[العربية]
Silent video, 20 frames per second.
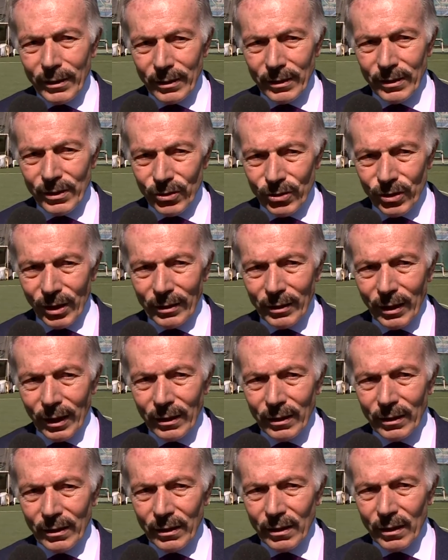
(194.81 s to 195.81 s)
نحن في
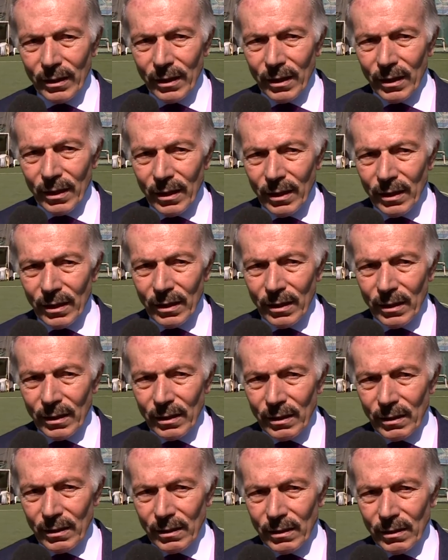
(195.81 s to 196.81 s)
الأصل في بلدية
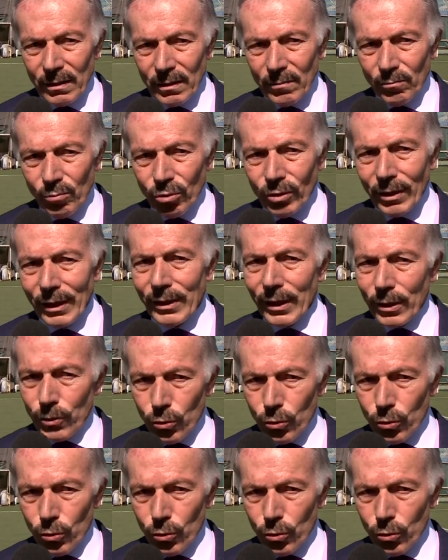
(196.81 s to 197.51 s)
بيرم باشا